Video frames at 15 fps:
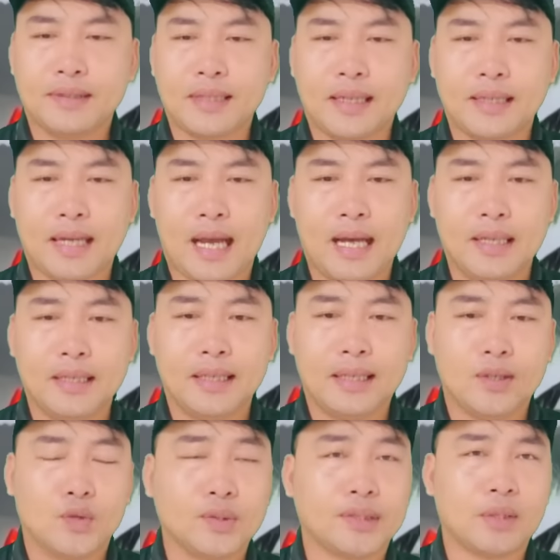tất cả những
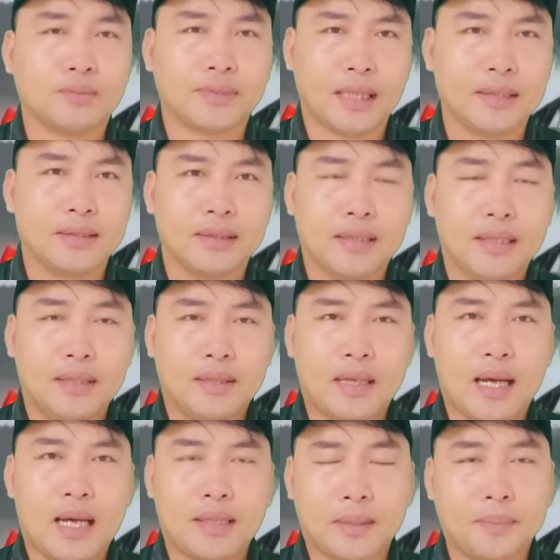cái nguồn thông tin
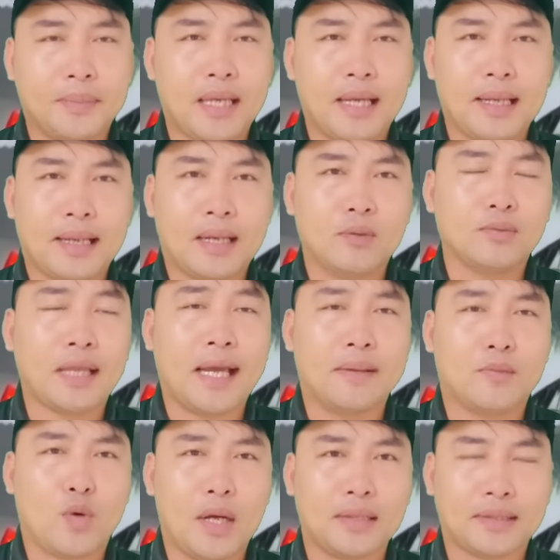à, thậm chí là không
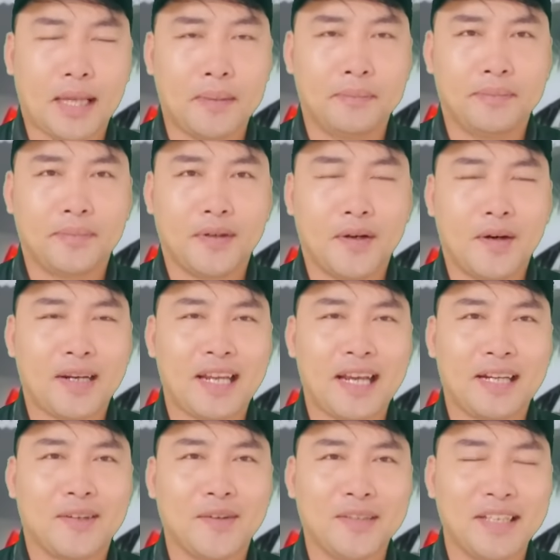thèm quan tâm họ
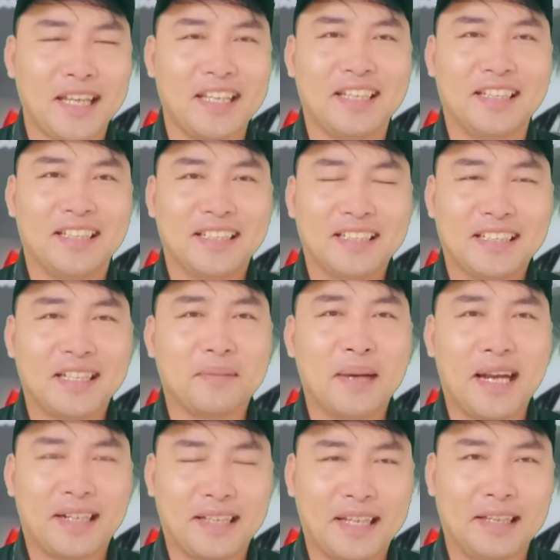đang nói gì và
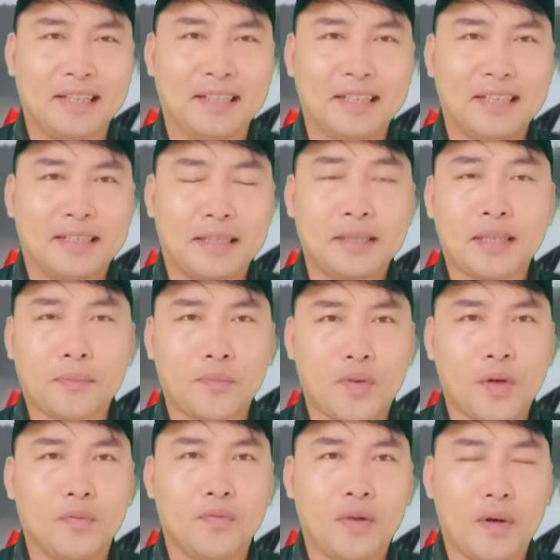bàn gì chỉ tập
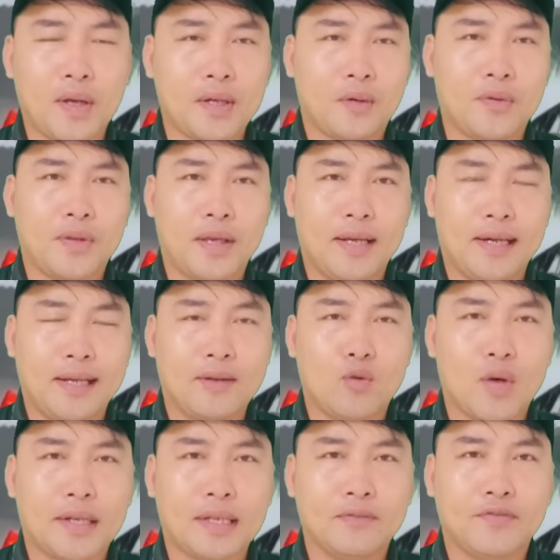trung vào cái câu chuyện
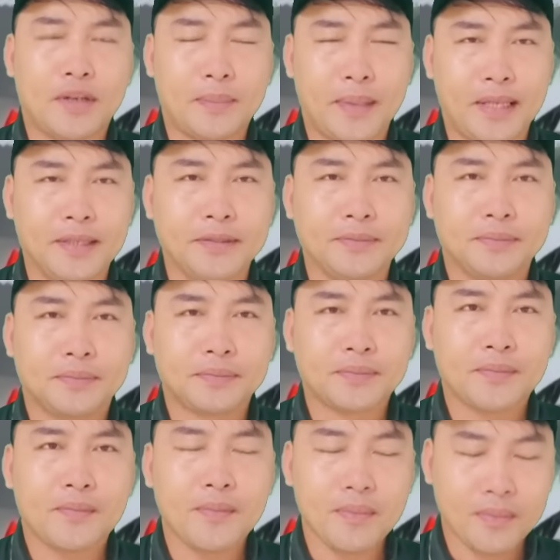liên quan đến pháp lý
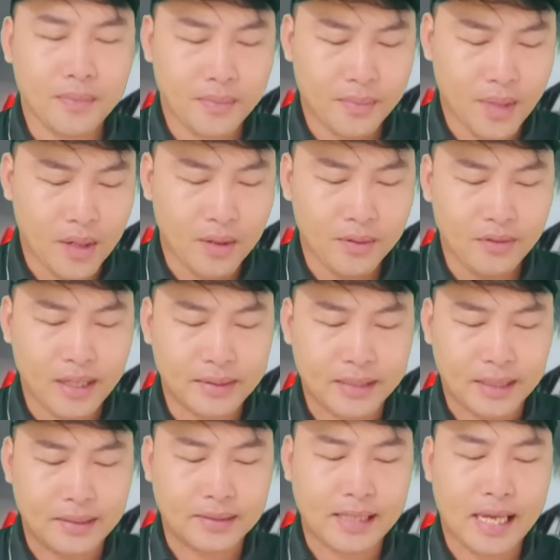đối với
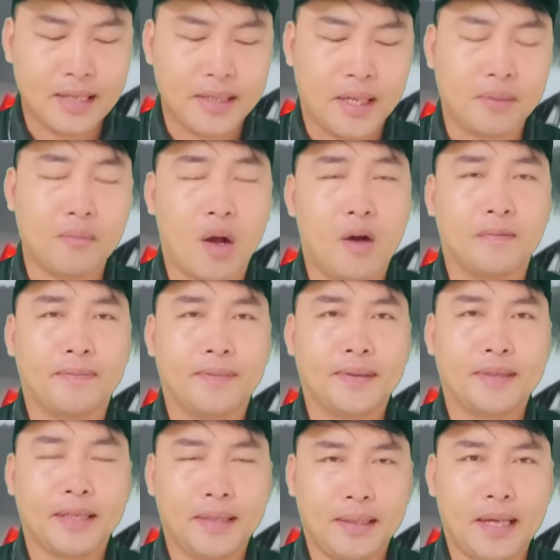từng cá nhân một
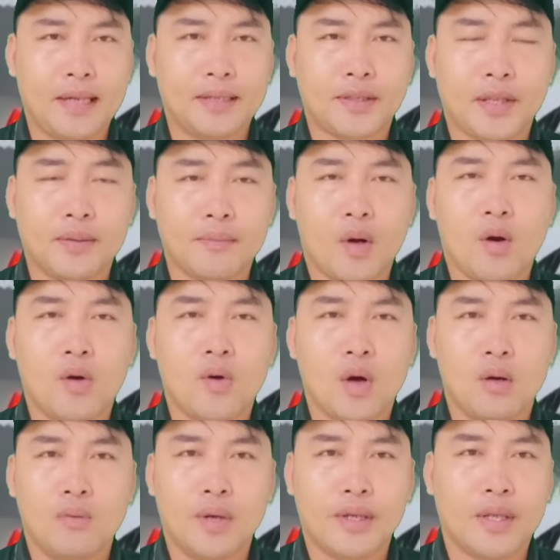như lời tuyên bố
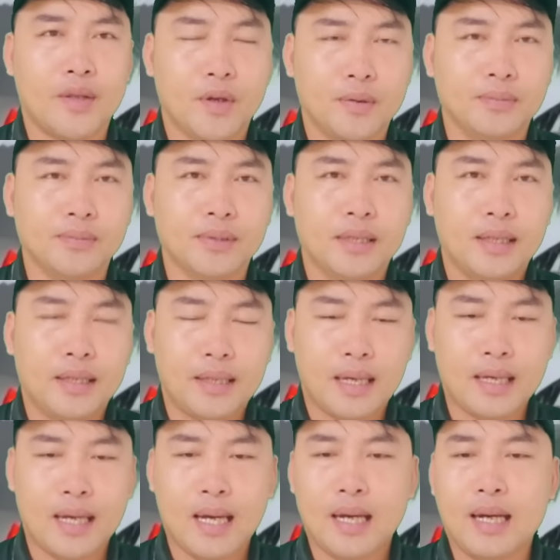của ông Huỳnh Thị Dũng
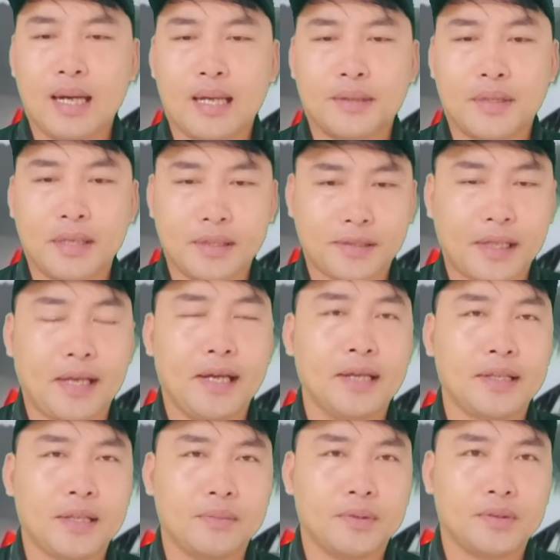đã à, chia
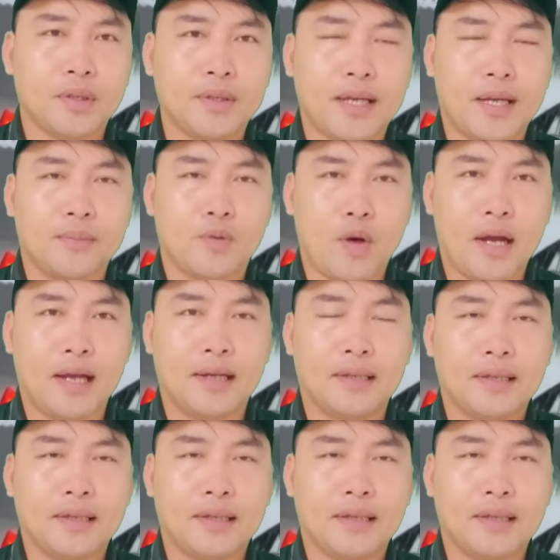sẻ trong buổi tối ngày hôm qua